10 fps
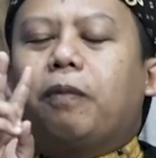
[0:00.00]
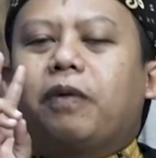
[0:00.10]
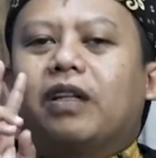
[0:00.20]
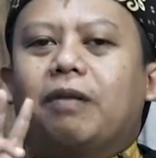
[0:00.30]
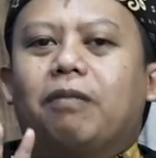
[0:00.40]

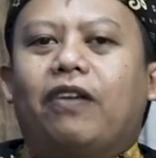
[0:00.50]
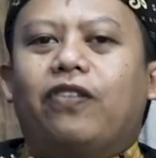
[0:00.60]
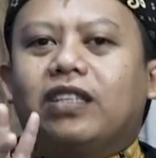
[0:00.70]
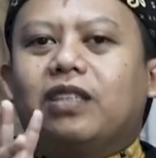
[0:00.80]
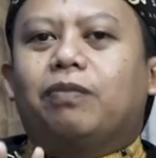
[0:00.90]
perkembang
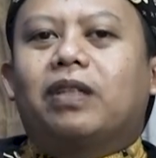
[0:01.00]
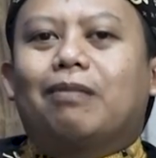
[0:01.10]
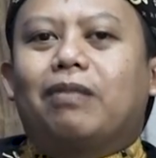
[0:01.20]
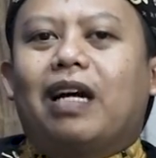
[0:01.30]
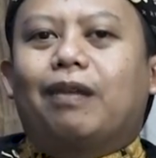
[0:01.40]
fase
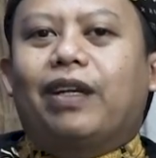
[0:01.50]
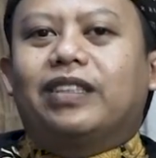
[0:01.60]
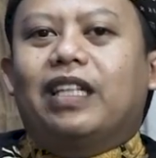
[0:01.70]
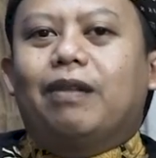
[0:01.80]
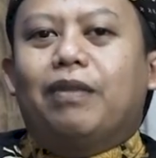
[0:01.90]
perkembangan
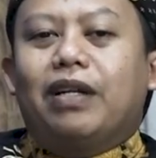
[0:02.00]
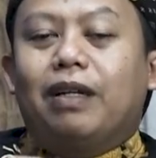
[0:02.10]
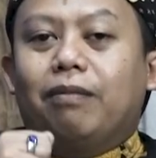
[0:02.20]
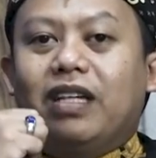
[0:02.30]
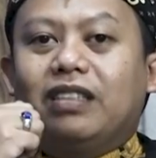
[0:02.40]
mazhab
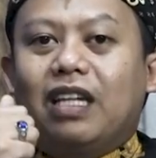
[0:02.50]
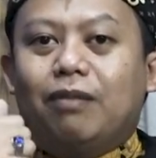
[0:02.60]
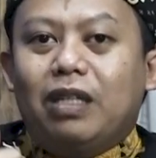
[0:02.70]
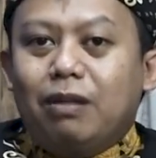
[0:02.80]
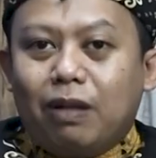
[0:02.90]
di
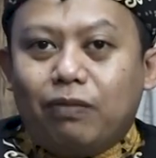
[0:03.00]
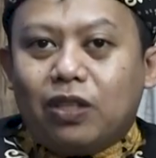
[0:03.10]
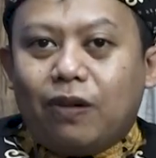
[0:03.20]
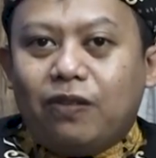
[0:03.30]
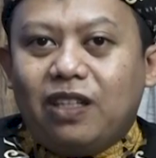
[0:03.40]
mazhab Imam
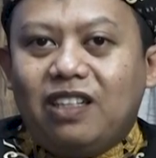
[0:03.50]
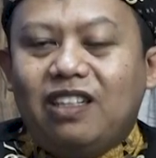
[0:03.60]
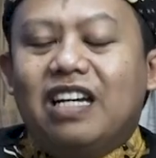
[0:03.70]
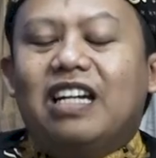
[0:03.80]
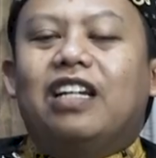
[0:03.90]
Syafi'i